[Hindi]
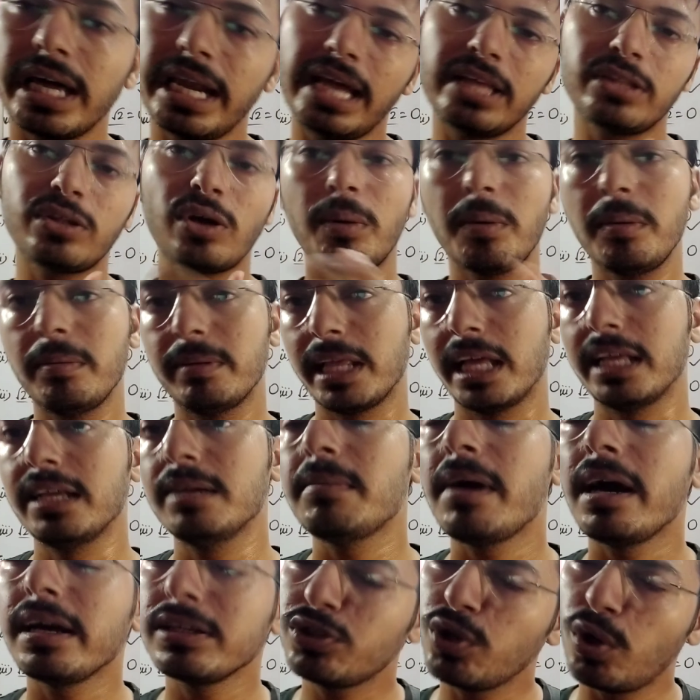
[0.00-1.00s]
अगर है तो अभी बता
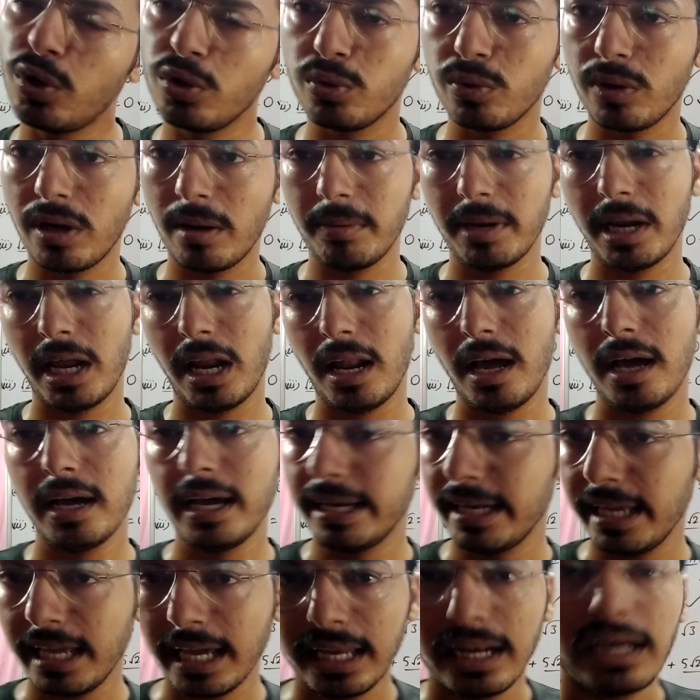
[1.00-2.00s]
दीजिए मैं छोड़ दूंगा
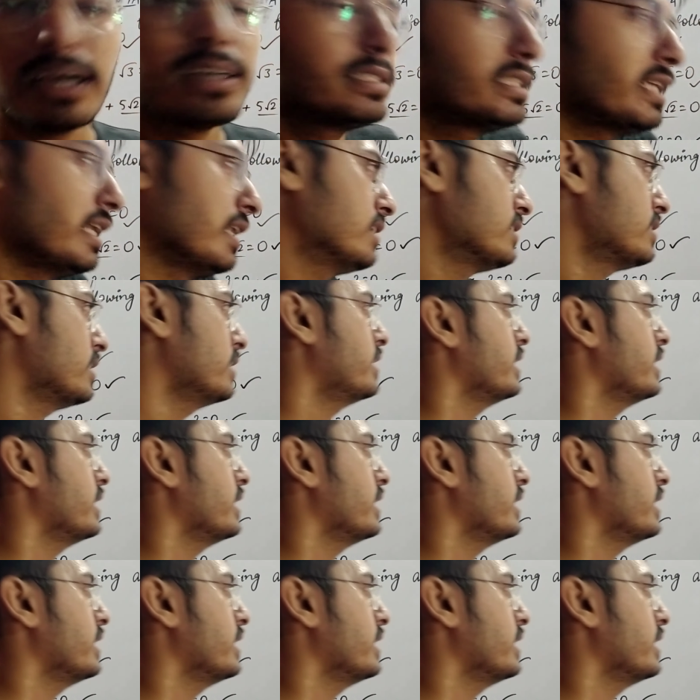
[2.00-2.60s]
बनाना नहीं है ना चलिए